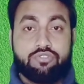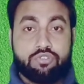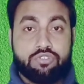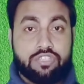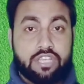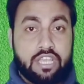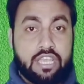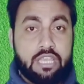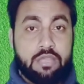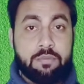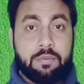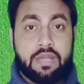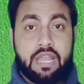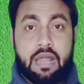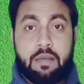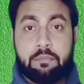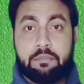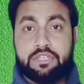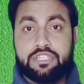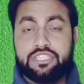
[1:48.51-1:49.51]
तो यहीं
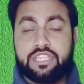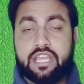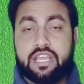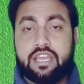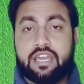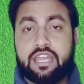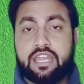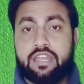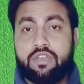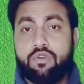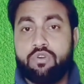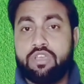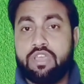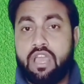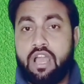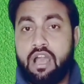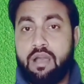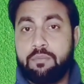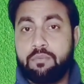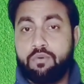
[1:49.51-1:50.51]
पर आप मिस्टेक कर रहे हो
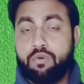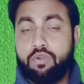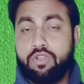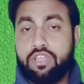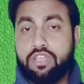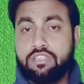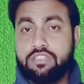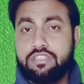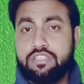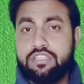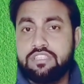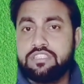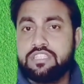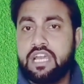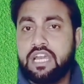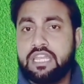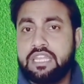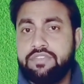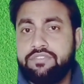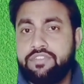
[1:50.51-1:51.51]
कि आपको इतनी
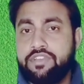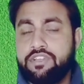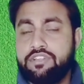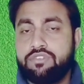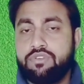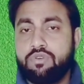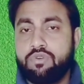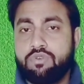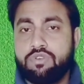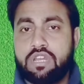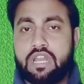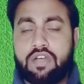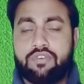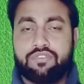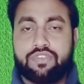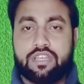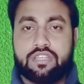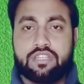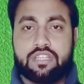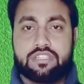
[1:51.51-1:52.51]
सारी वीडियो को
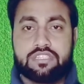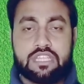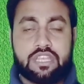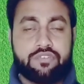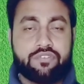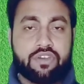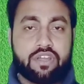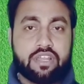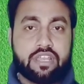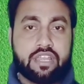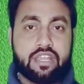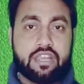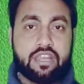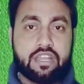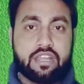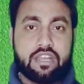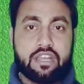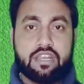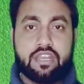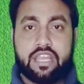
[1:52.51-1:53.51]
ड्राफ्ट के अंदर सेव करके
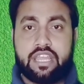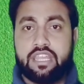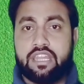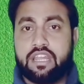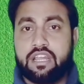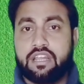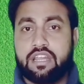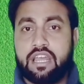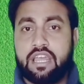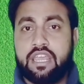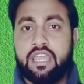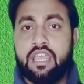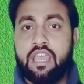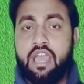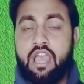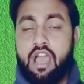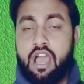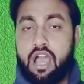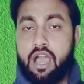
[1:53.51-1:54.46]
रख, नहीं रखना है